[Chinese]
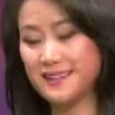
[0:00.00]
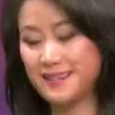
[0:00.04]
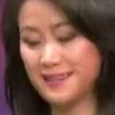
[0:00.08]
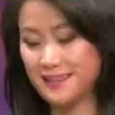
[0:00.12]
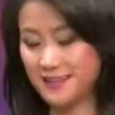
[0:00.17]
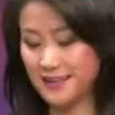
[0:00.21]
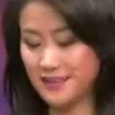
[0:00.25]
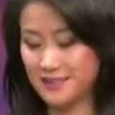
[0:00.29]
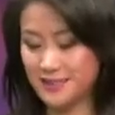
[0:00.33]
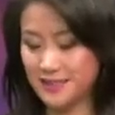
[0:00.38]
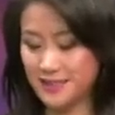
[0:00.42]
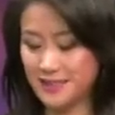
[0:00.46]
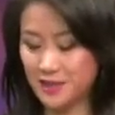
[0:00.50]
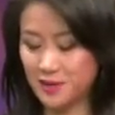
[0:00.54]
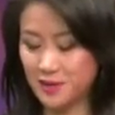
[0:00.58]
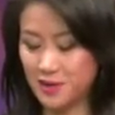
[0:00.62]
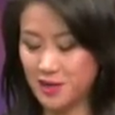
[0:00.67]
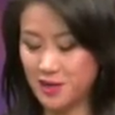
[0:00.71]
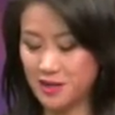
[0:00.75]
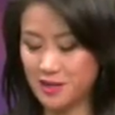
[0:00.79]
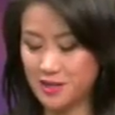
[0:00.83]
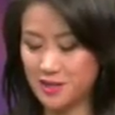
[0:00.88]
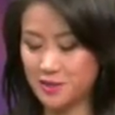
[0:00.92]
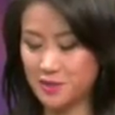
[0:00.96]
刚才呢，段
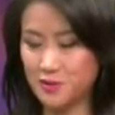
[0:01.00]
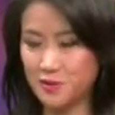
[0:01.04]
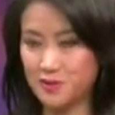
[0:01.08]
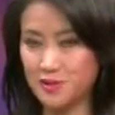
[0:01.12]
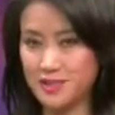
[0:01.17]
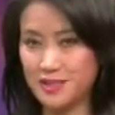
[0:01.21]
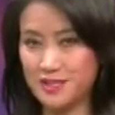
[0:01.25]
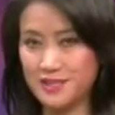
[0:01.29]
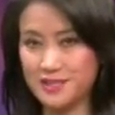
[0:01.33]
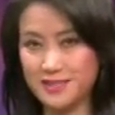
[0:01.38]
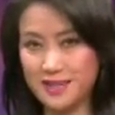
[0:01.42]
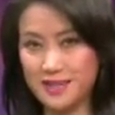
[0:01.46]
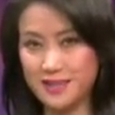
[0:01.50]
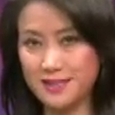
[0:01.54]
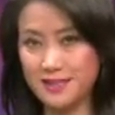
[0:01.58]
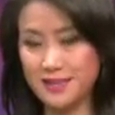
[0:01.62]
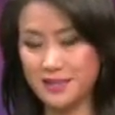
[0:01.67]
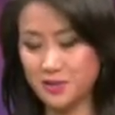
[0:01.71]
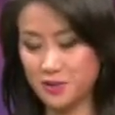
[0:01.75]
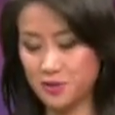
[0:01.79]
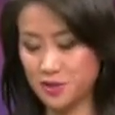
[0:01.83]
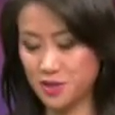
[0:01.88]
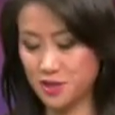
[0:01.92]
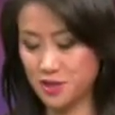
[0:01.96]
老师总结的三点
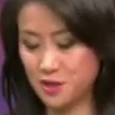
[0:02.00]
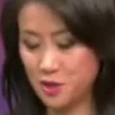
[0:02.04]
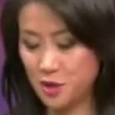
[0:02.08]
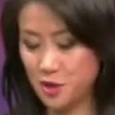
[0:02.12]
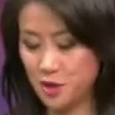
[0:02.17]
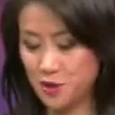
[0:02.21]
就是：